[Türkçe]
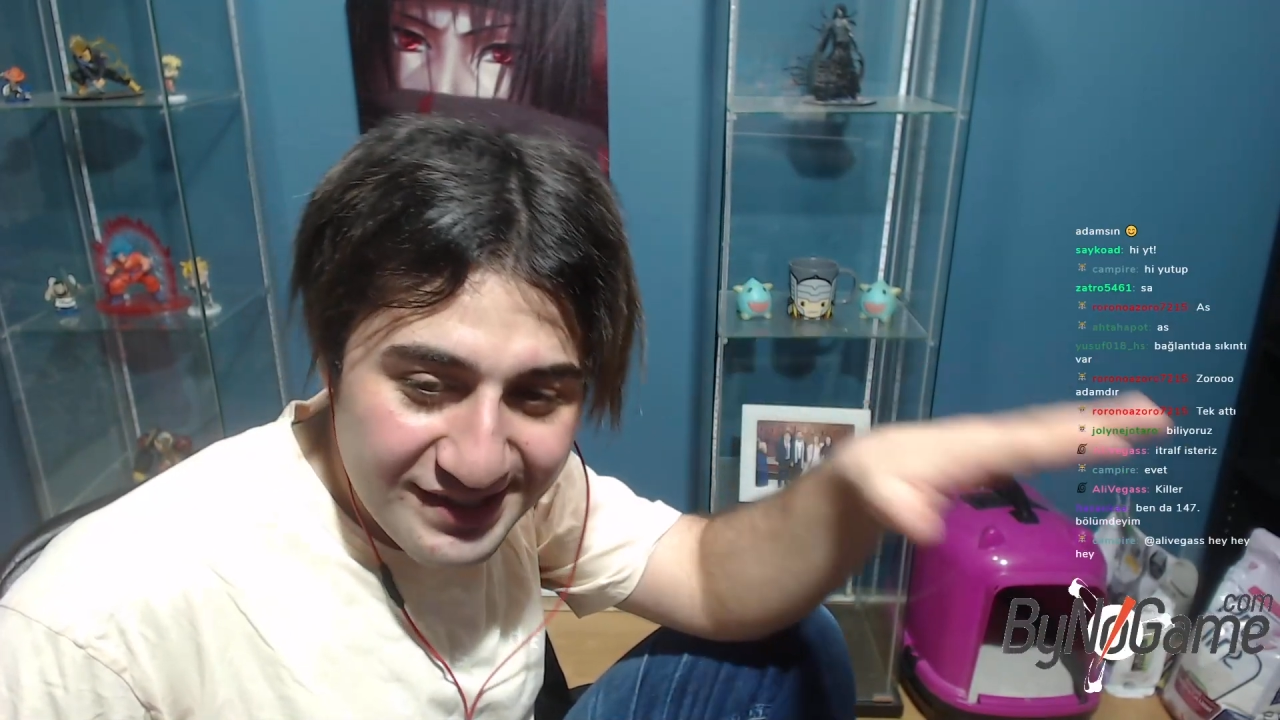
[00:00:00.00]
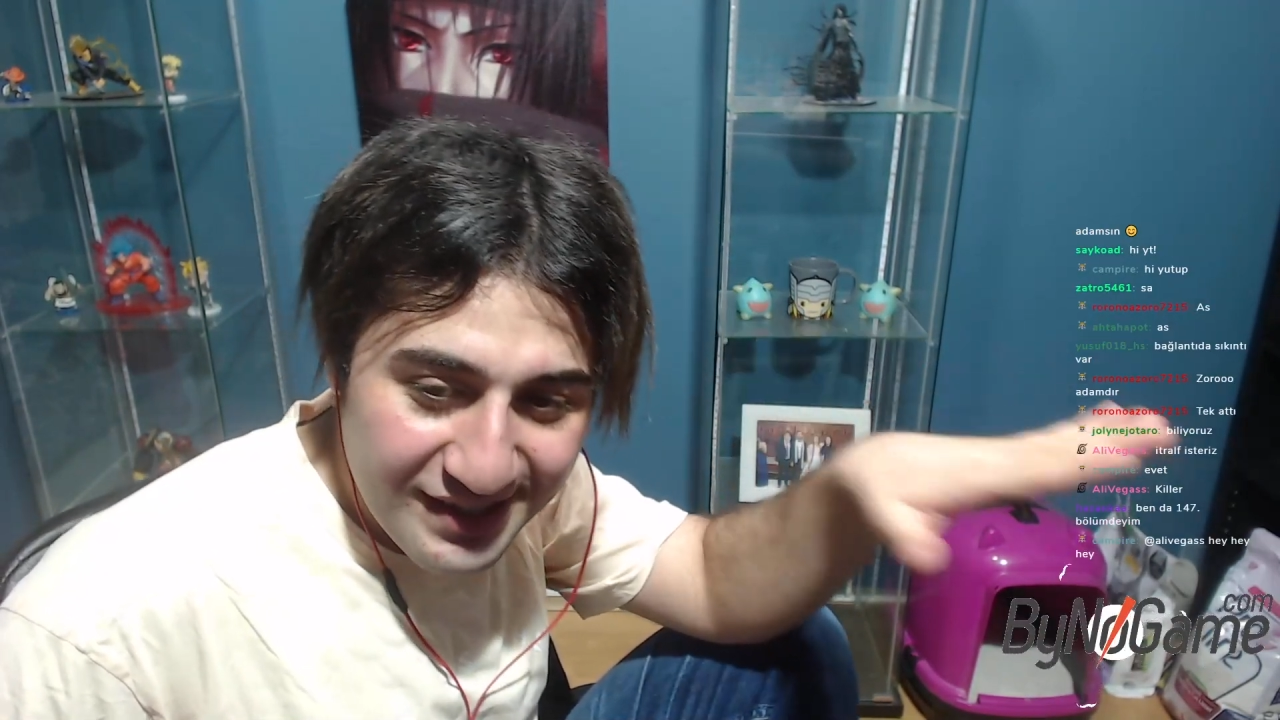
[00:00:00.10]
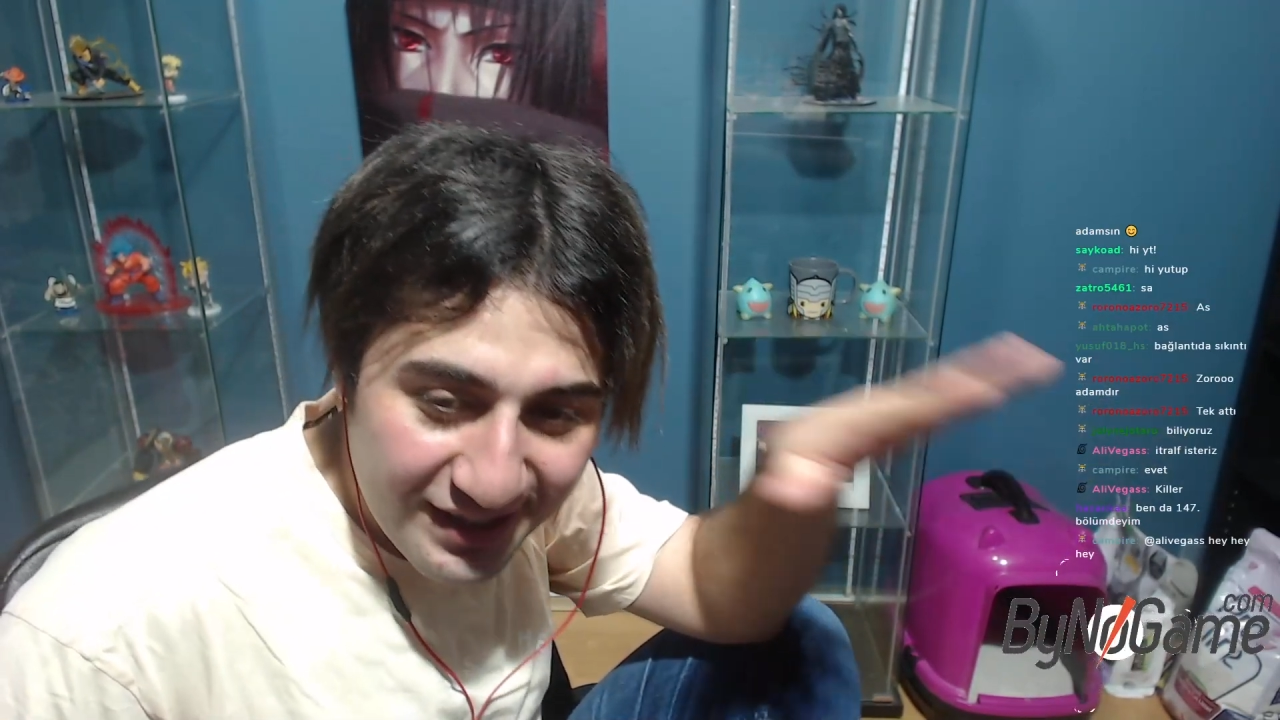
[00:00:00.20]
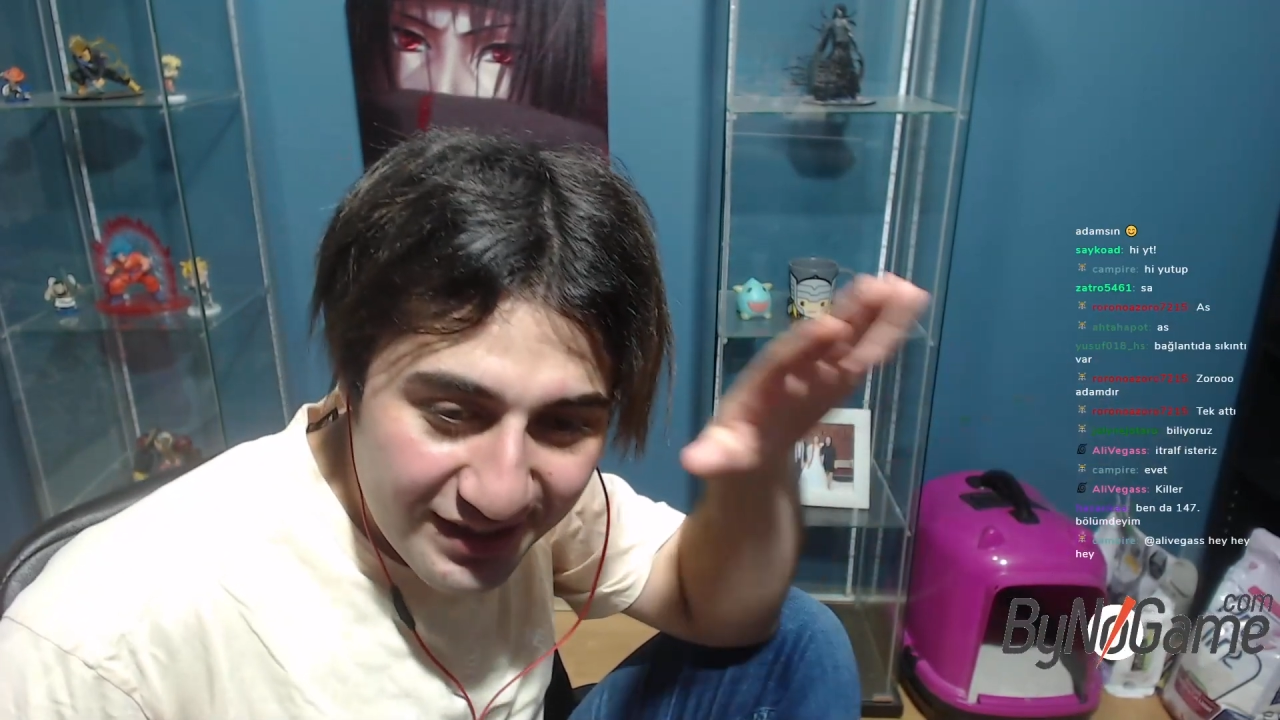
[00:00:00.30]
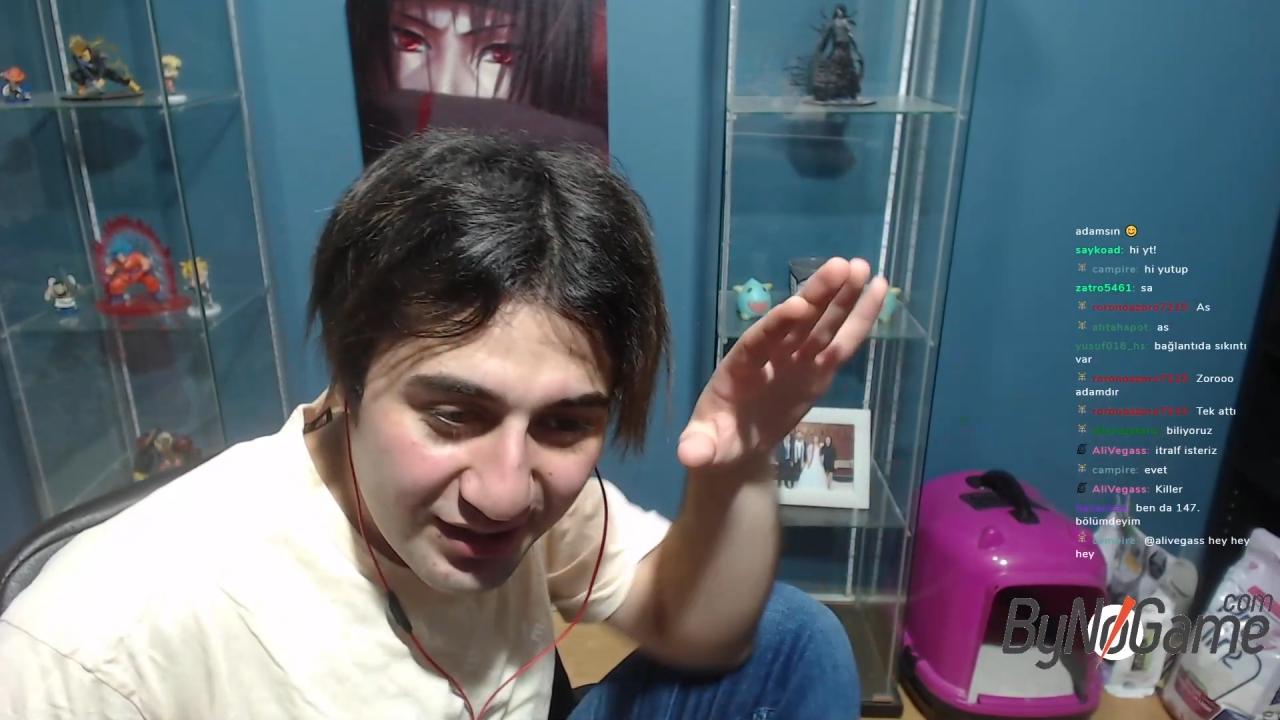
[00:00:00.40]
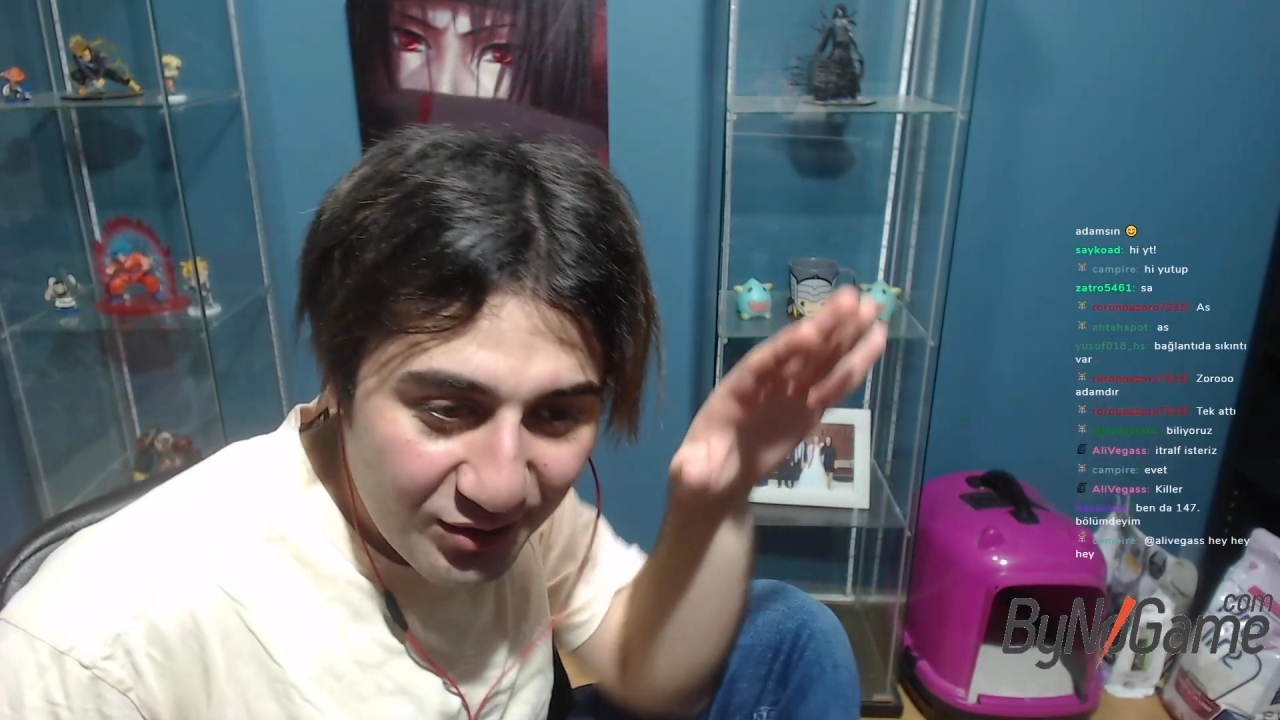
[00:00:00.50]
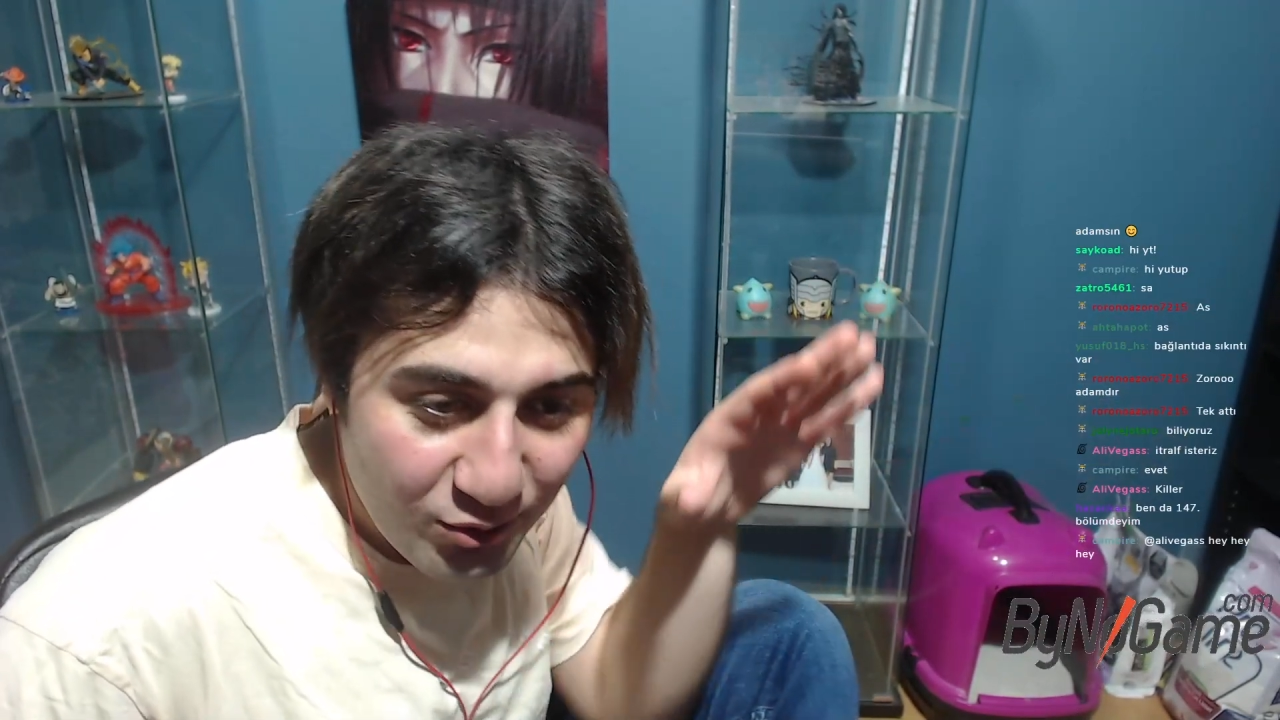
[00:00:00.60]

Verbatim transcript: sahneleri